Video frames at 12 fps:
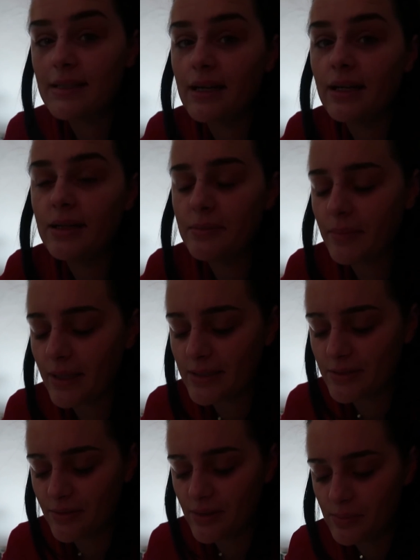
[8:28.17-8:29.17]
da immer
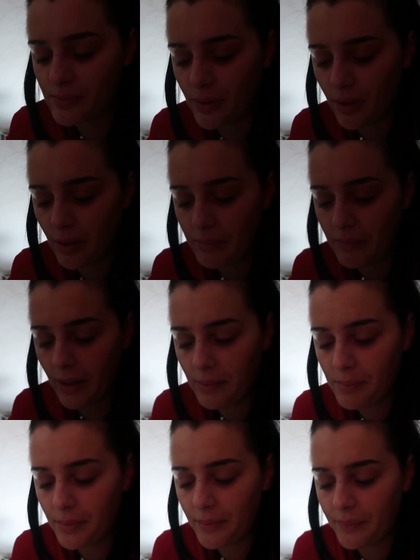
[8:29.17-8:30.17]
echt viel bekommen habe.
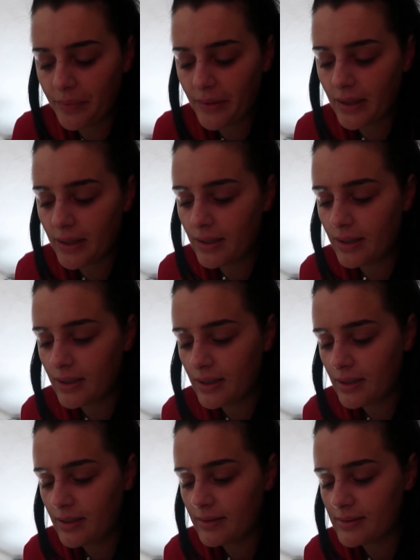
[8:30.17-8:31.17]

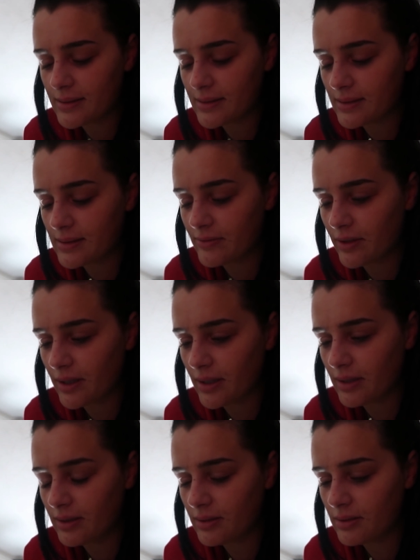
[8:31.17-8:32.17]
Was ist das für eine?